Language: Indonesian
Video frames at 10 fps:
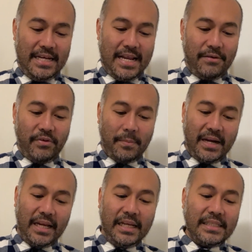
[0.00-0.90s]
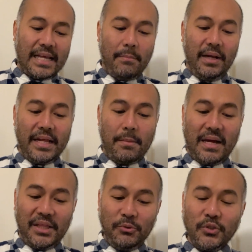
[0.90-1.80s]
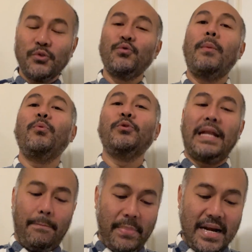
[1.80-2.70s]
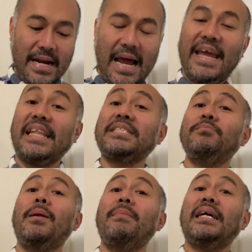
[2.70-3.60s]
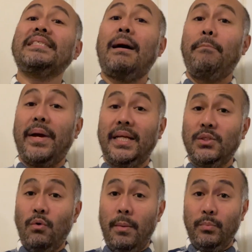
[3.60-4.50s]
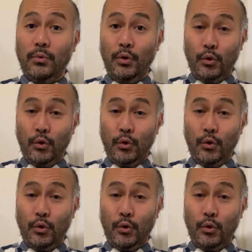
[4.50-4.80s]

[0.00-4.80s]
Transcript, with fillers: Dan firman ini sambil dari Matius 28 ayat 19 sampai 20.